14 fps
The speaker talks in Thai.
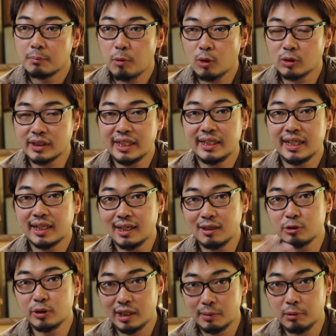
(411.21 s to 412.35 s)
ปกติเนี่ยถ้าเราอ
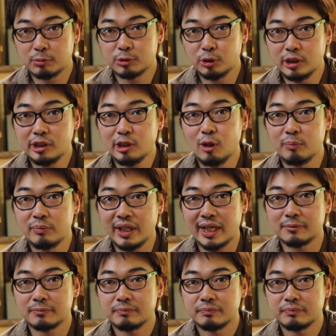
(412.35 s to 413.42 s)
ยู่ในระบบทุนนิยมเนี่ย